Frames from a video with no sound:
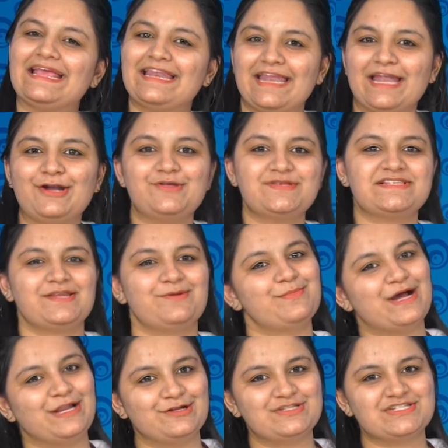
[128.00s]
ఈ రెండు
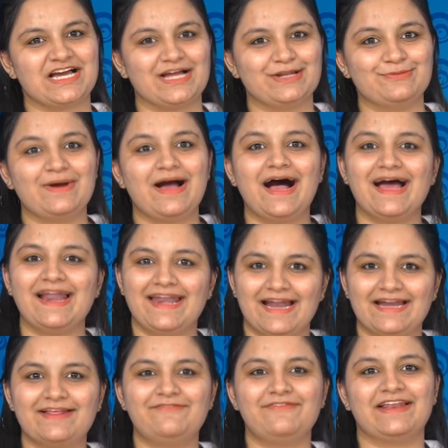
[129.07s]
సినిమాలు చాలు ఆ
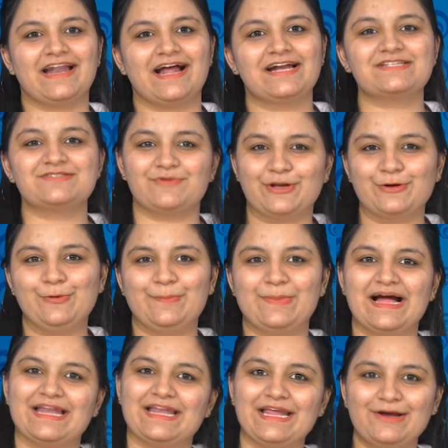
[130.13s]
నట విరాట్
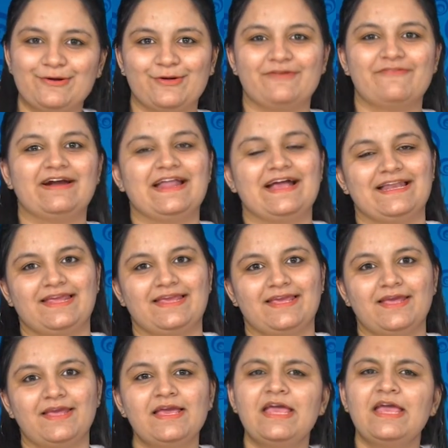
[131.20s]
స్వరూపాన్ని కొలవడానికి